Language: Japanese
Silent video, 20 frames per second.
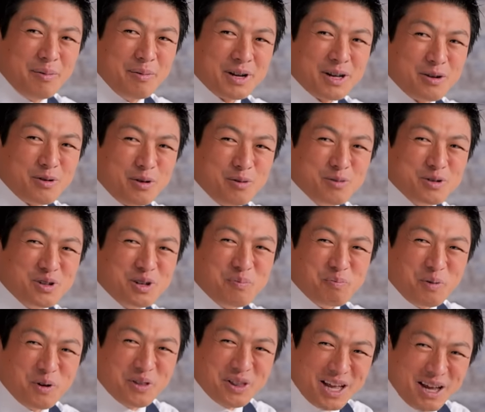アメリカの古文の日
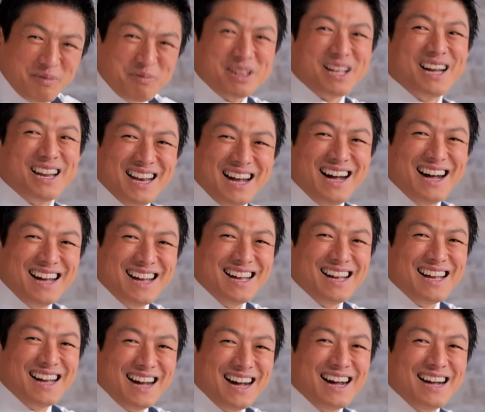本で、みたい
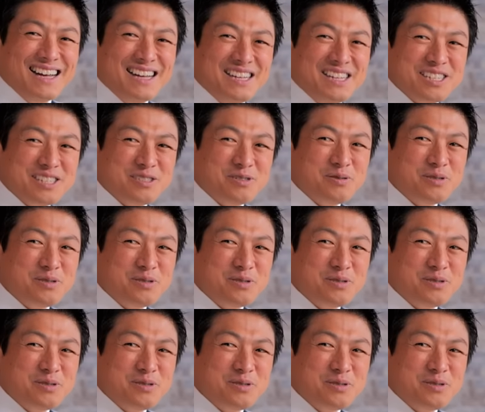な、はい。